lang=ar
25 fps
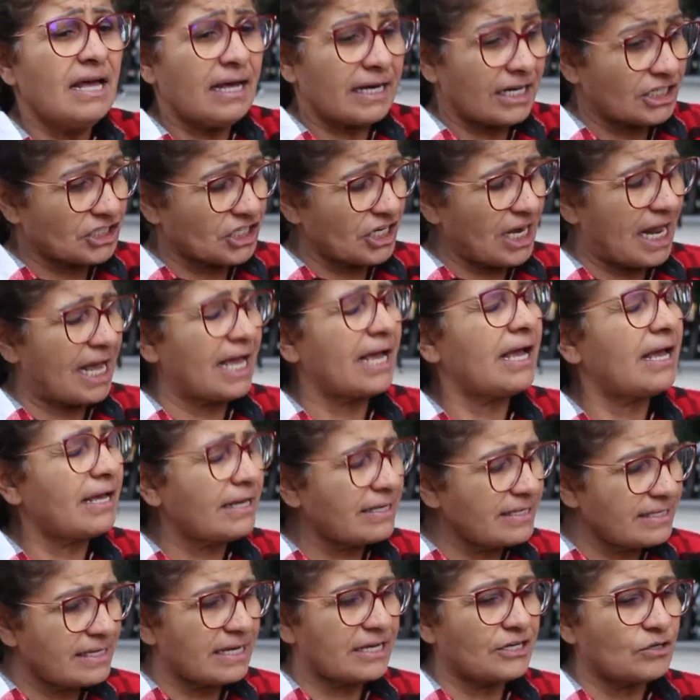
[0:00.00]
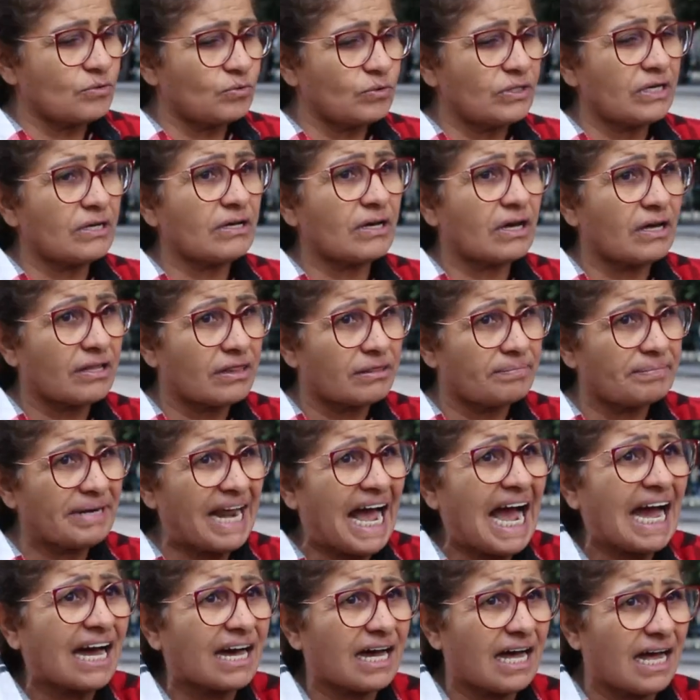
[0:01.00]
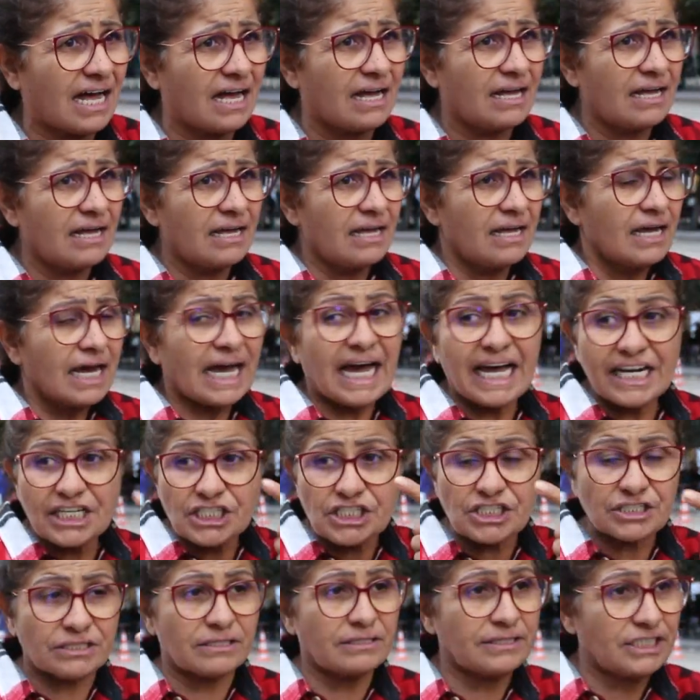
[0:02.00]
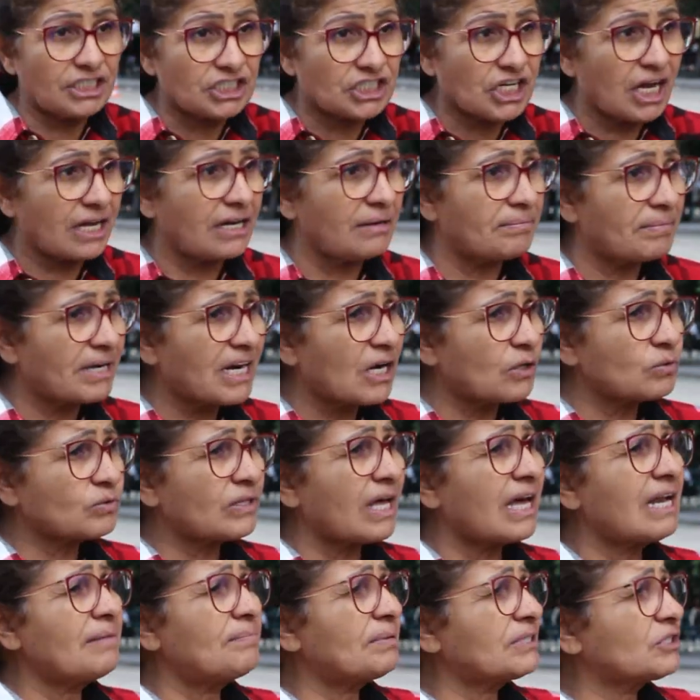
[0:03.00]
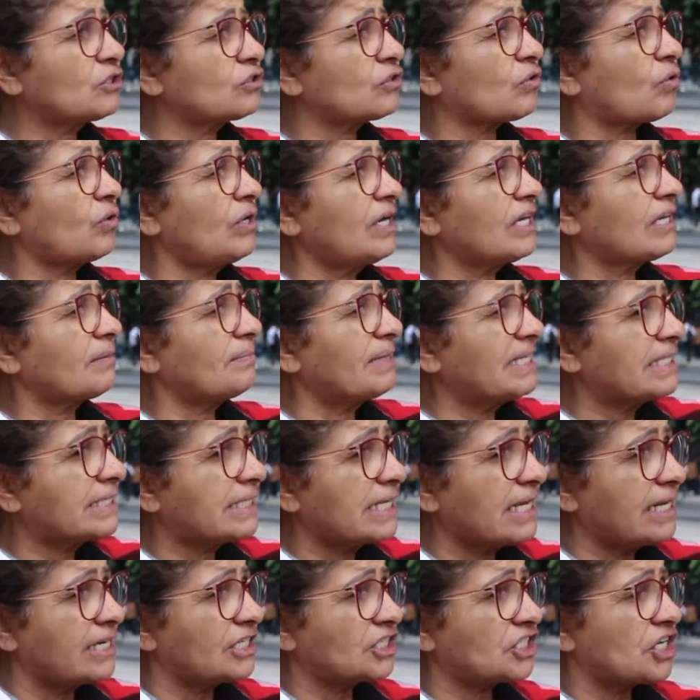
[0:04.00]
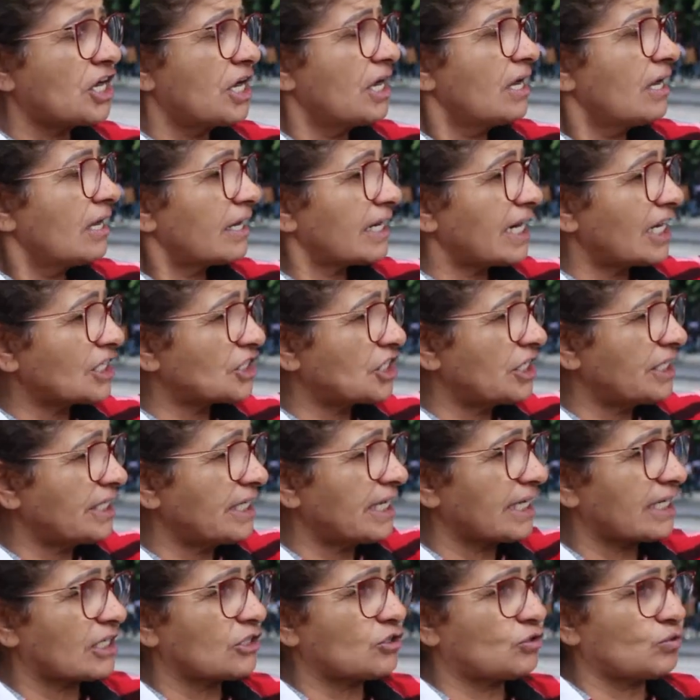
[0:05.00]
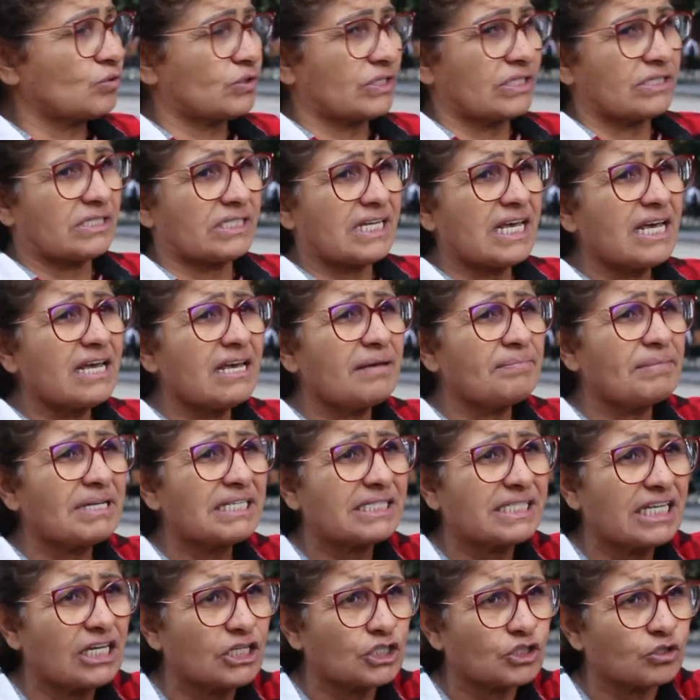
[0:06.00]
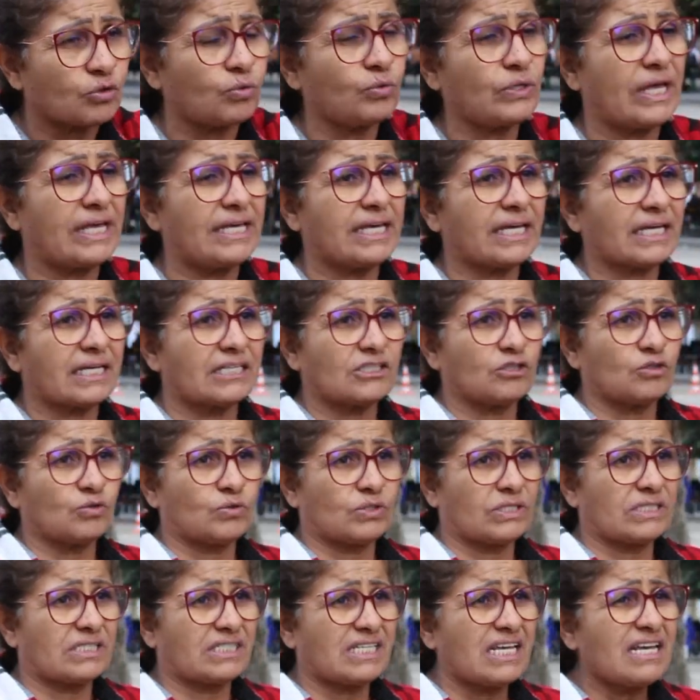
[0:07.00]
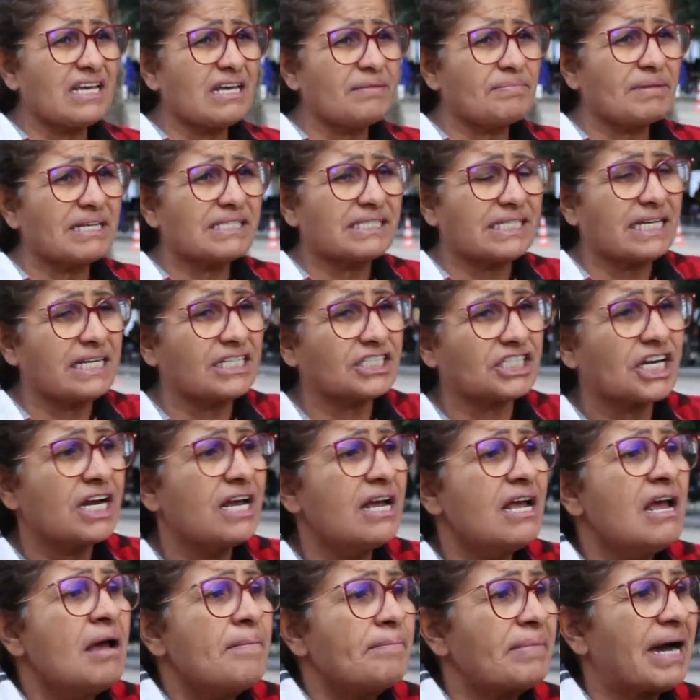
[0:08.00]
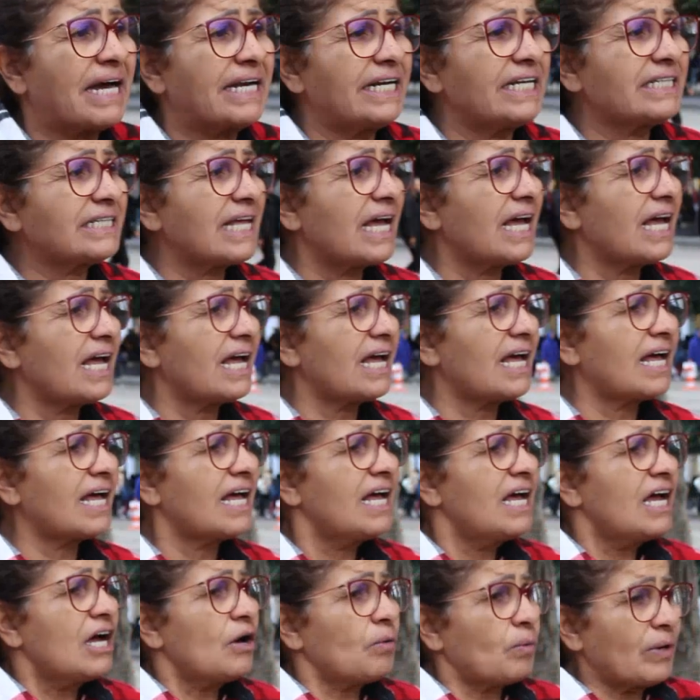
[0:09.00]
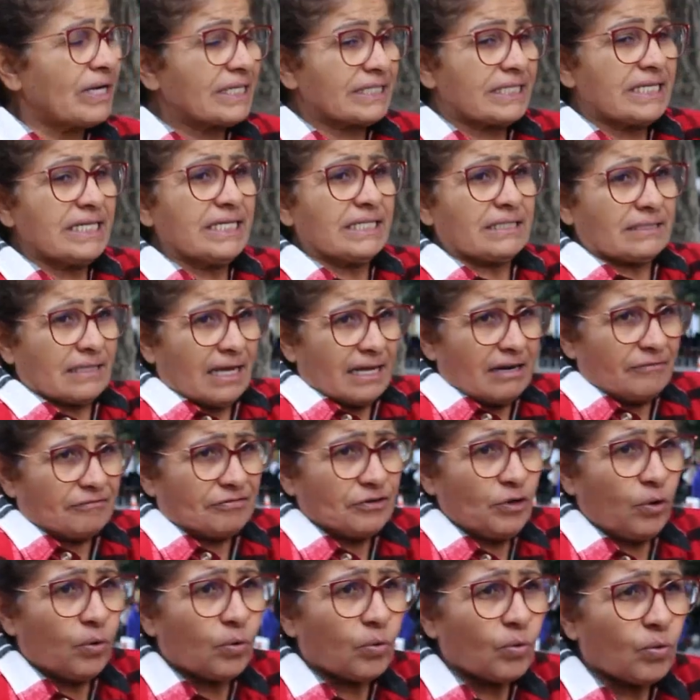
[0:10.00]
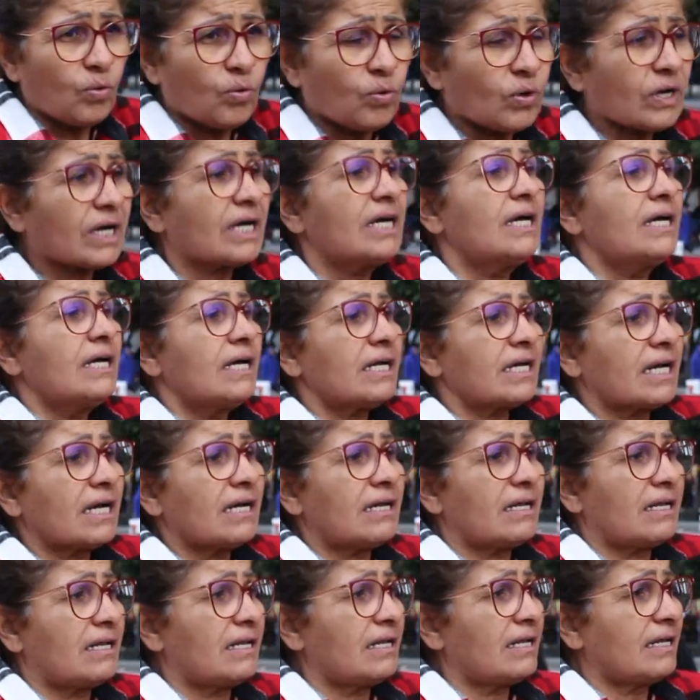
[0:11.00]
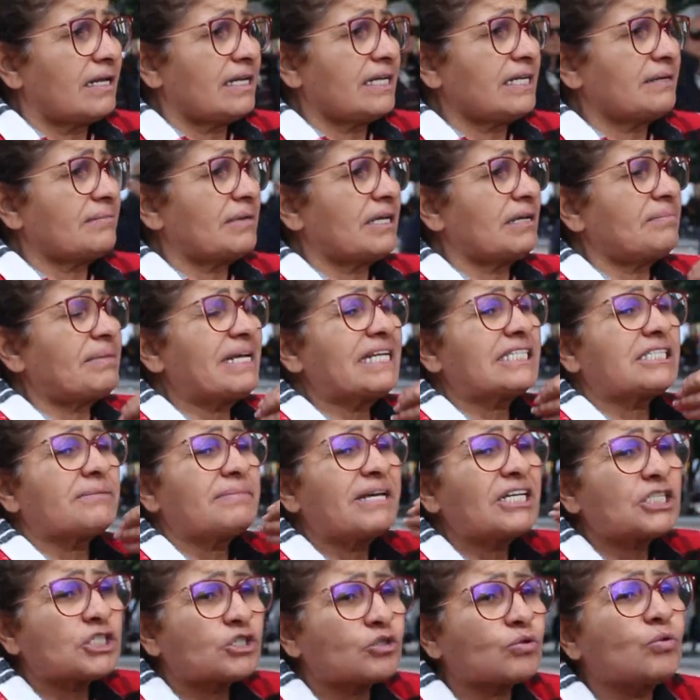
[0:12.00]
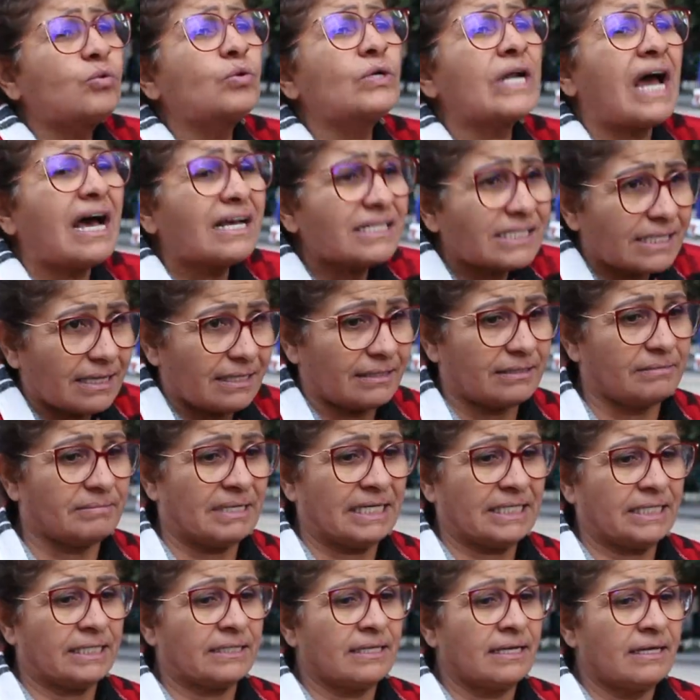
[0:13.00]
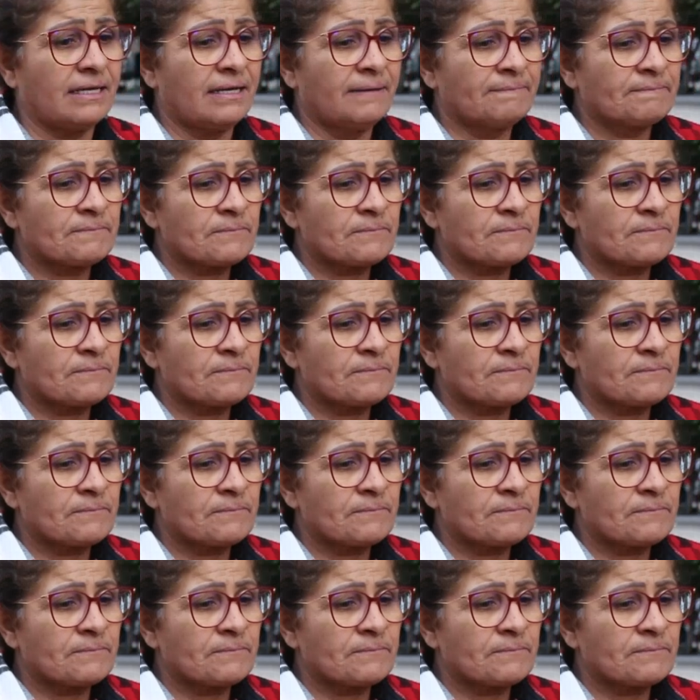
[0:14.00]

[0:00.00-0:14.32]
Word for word: راجلها اي انه ياخذ من حقها خرجت ديجا المراه وطالبت تقول لك ما يسالش راجلي ياخذ زوز نساء ما يسالش خويا ياخذ زوز نساء ما يسالش معناتها ولت هي تطالب في حقوق اللي ما يلزمهاش تكون اصلا معناتها